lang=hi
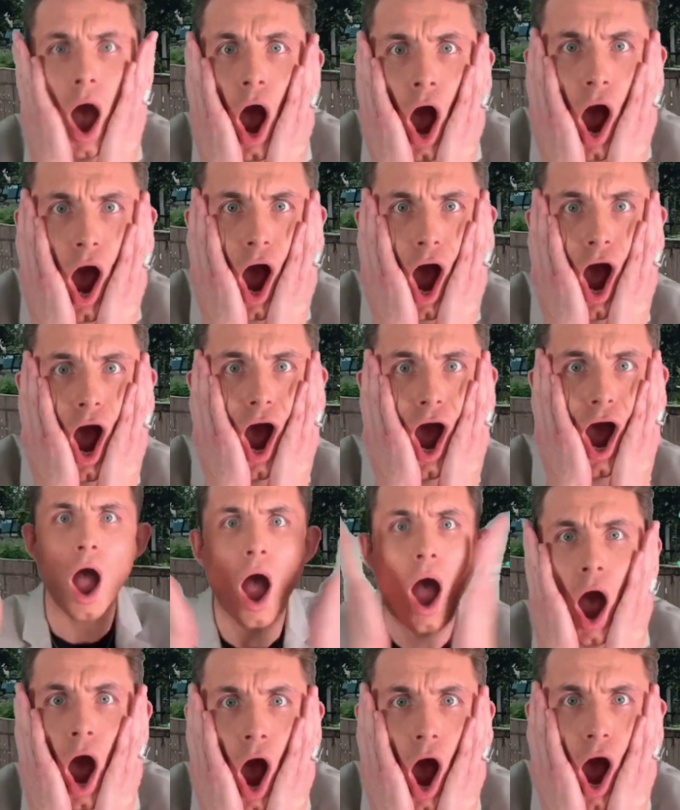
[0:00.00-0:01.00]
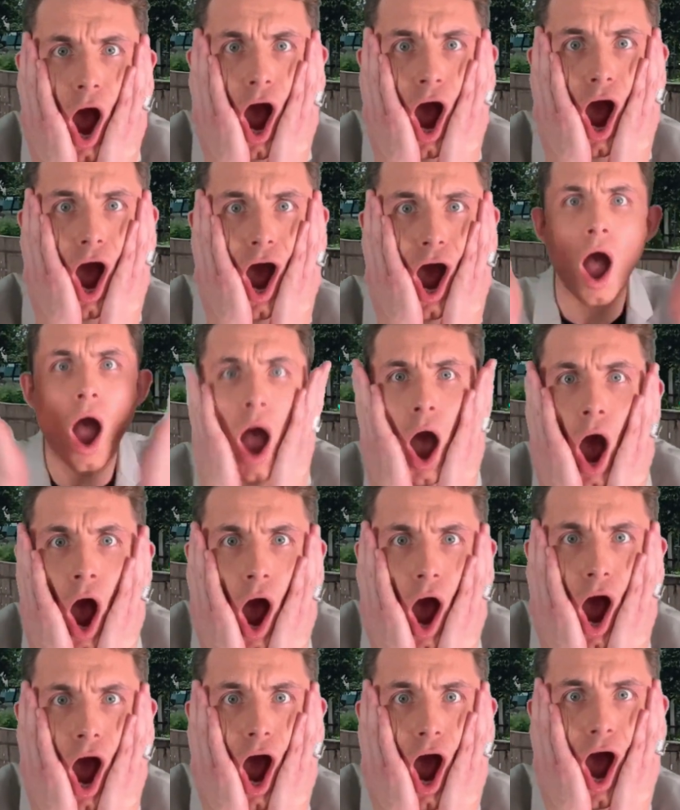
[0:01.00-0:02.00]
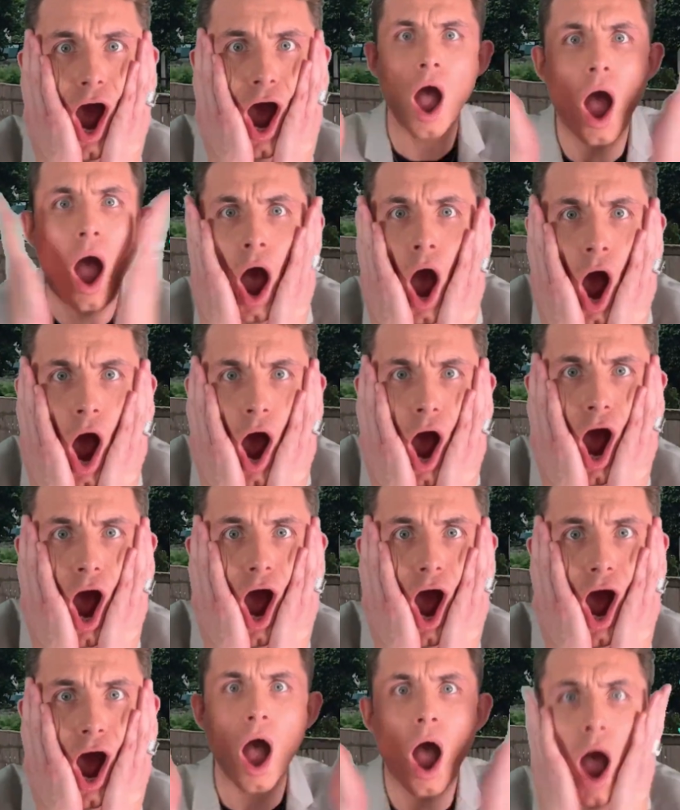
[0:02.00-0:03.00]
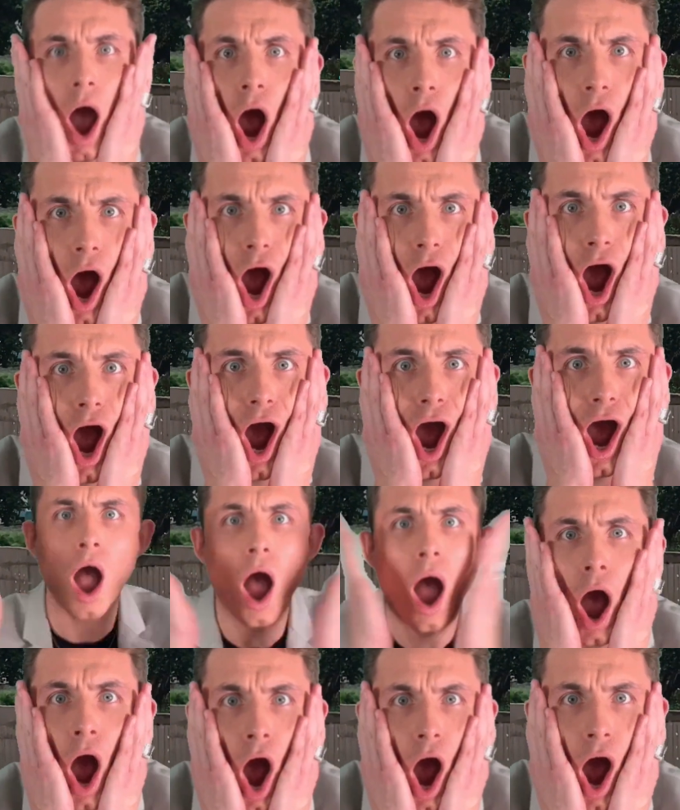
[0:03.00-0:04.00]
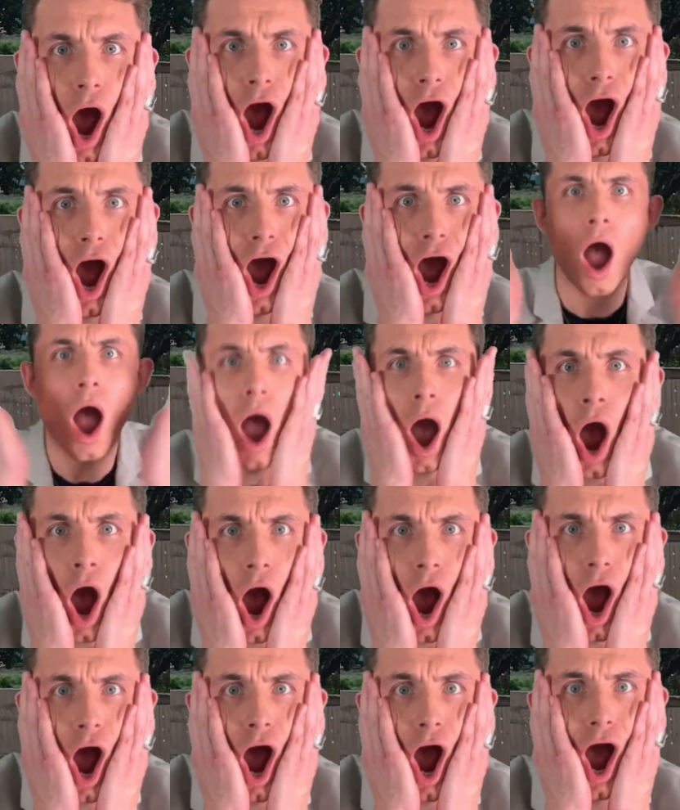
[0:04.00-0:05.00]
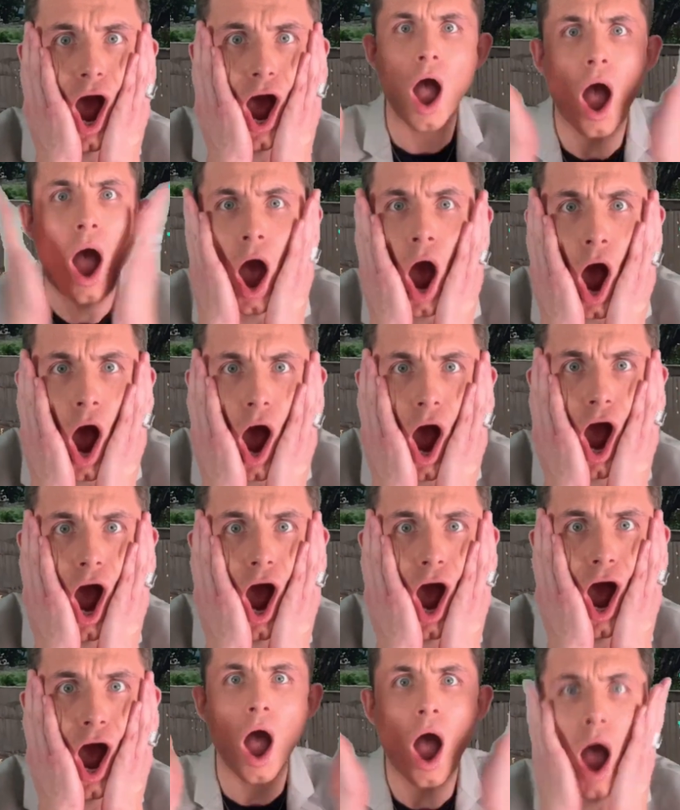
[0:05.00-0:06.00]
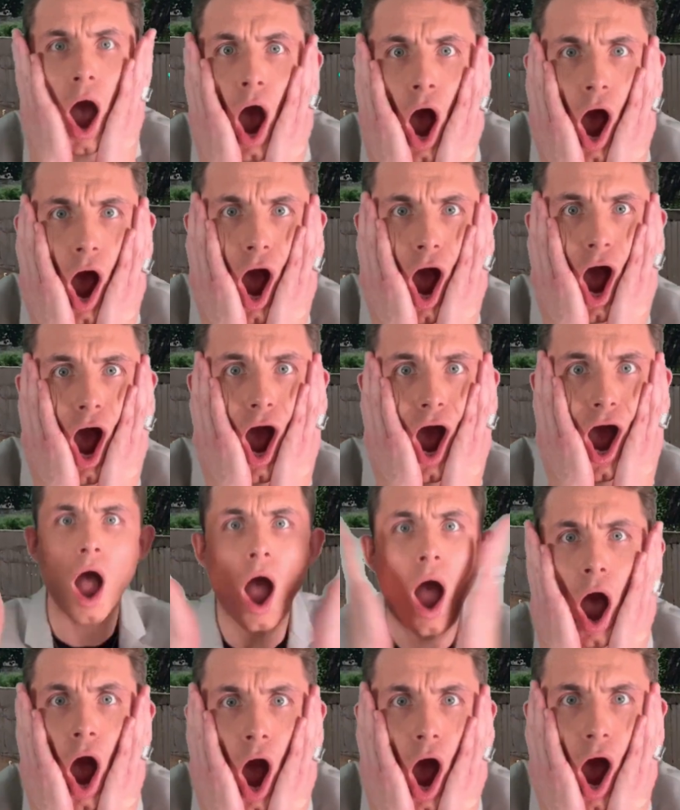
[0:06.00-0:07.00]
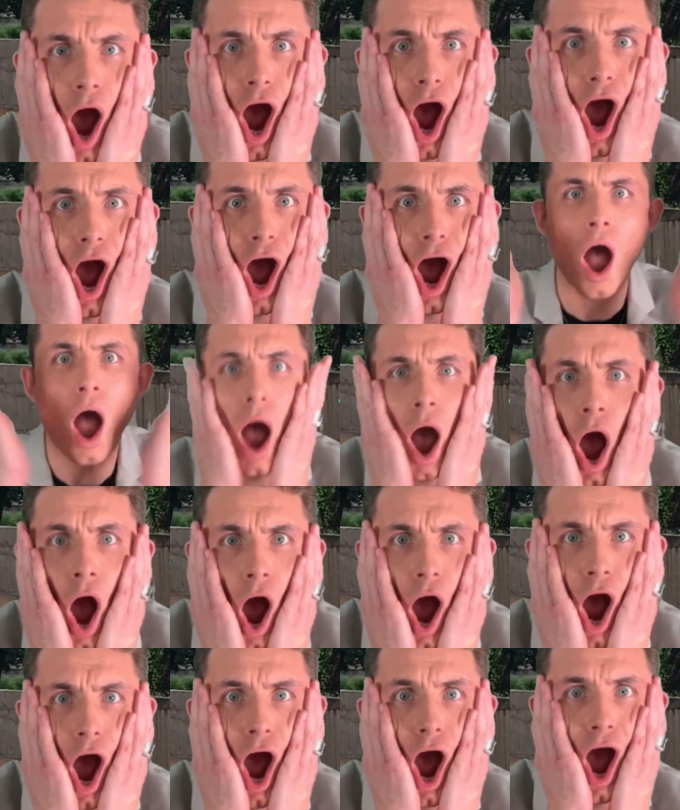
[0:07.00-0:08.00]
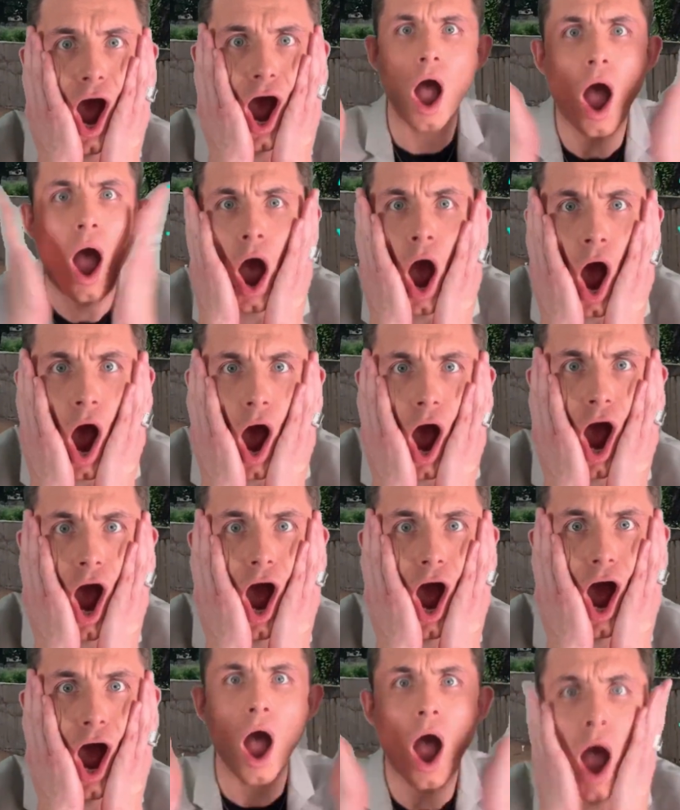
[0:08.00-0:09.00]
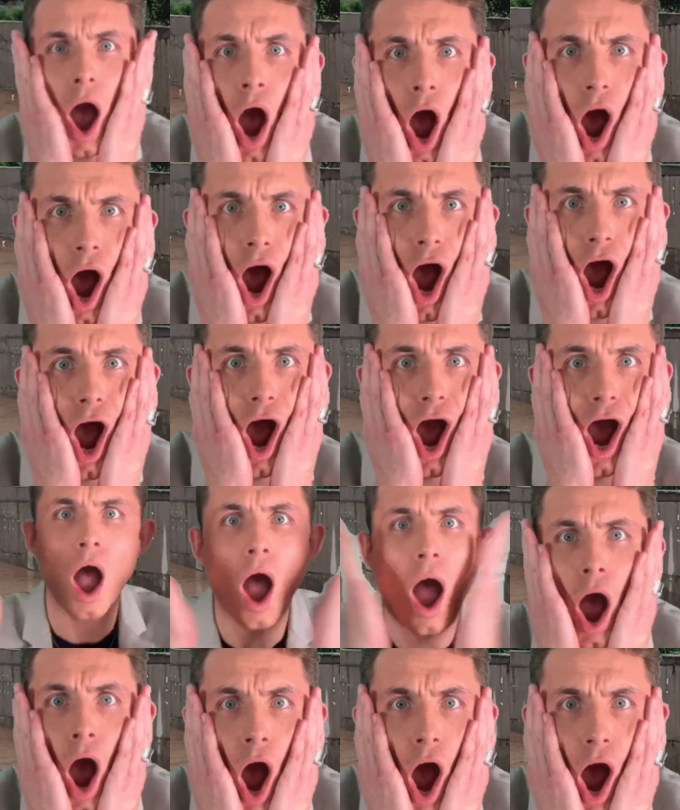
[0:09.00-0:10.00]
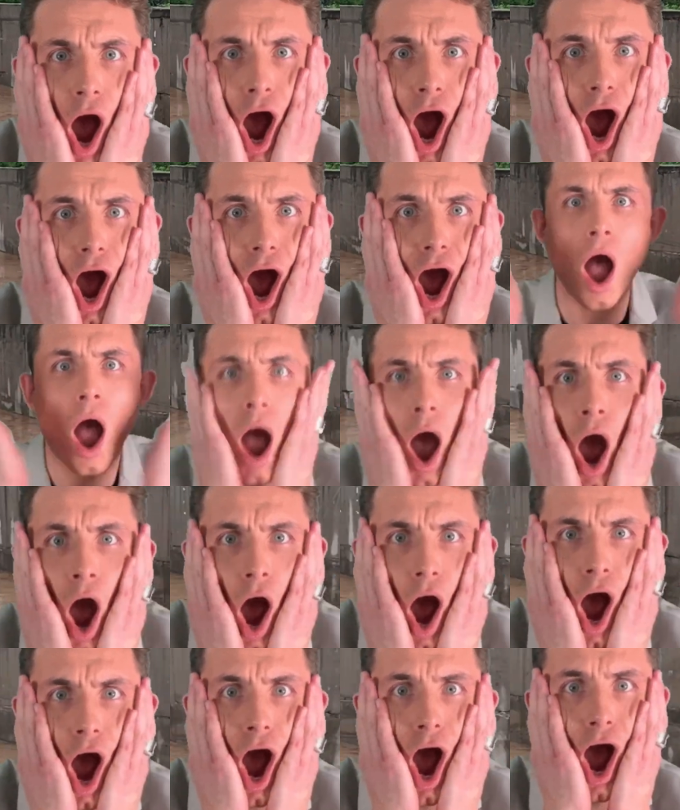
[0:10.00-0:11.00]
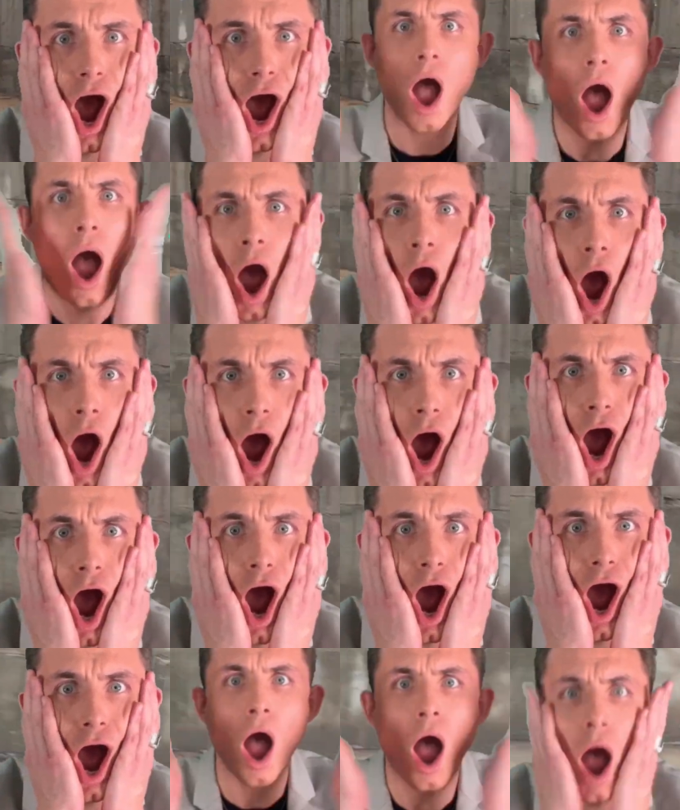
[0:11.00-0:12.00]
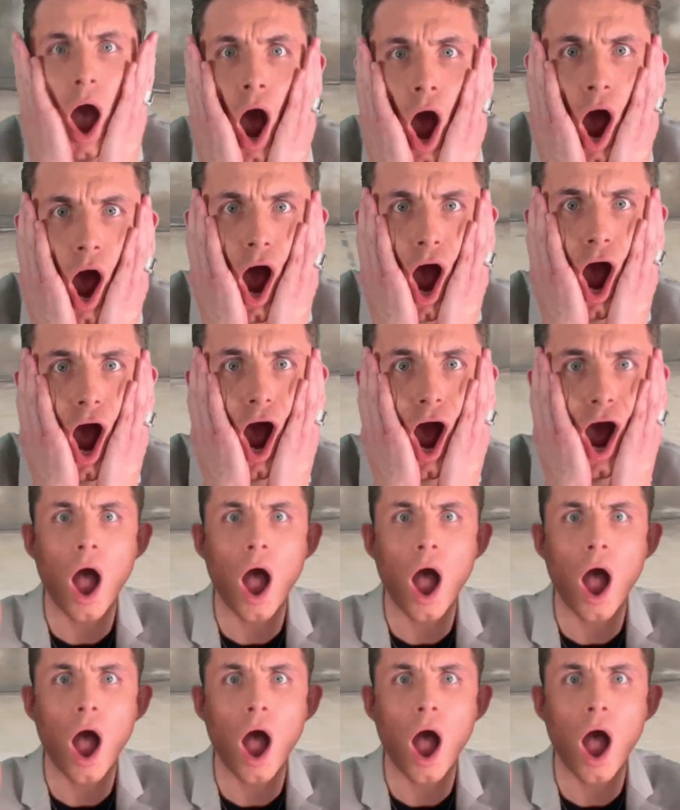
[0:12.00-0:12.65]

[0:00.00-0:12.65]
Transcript: आप सोच सकते हैं कि इसी एंड ब्रिज से होके हम रोज़ ऑफिस जाते हैं भाई साहब पूरा टॉप लेवल तक पानी भर चुका है मतलब लगभग अगर बस भी इसके नीचे से निकाली जाए वो पूरी डूब जाएगी इतना ये लेवल भर चुका है